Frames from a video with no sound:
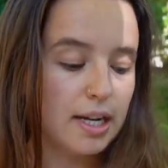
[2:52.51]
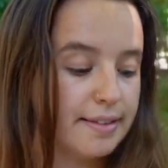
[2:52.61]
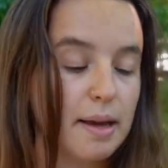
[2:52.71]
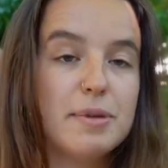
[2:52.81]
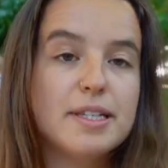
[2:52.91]

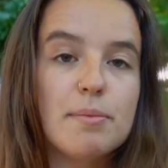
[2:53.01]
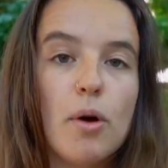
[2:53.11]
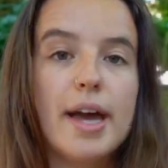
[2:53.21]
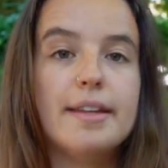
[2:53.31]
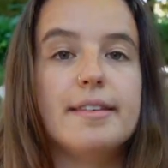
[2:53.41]

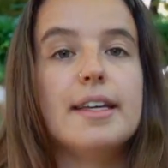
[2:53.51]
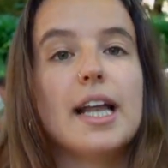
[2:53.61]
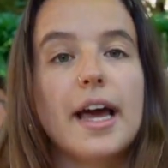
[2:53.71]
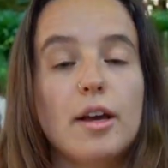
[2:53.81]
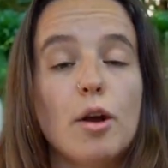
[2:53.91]
L'établissement a été
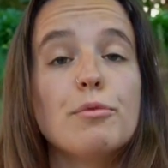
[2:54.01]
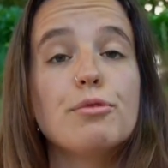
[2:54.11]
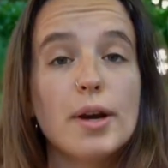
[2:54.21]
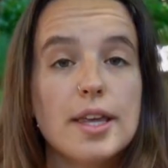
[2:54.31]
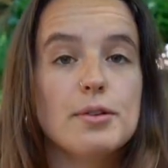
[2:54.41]
déclaré comme
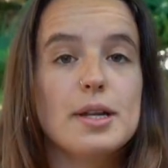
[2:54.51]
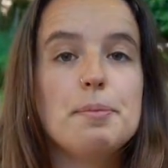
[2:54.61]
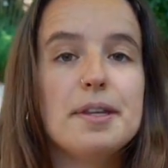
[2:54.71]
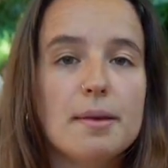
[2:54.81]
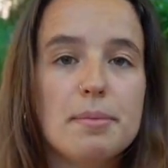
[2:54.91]
foyer de
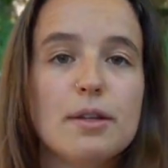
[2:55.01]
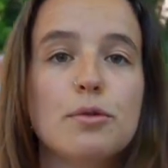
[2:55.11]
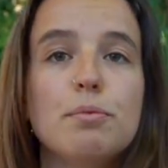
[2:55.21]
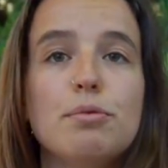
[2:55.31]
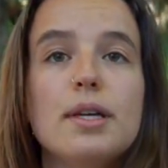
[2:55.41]
l'épidémie
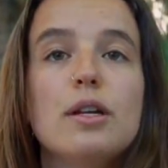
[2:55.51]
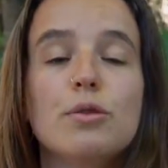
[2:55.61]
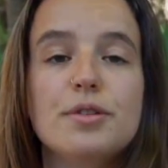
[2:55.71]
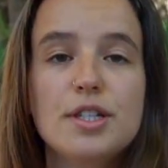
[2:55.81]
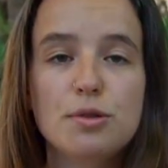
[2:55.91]
depuis
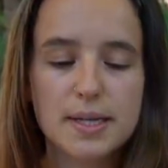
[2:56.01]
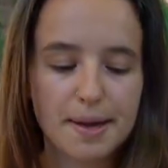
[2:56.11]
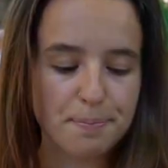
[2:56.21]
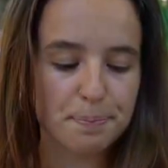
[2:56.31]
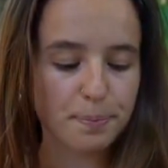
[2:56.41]
le 10
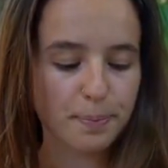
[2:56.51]
juillet.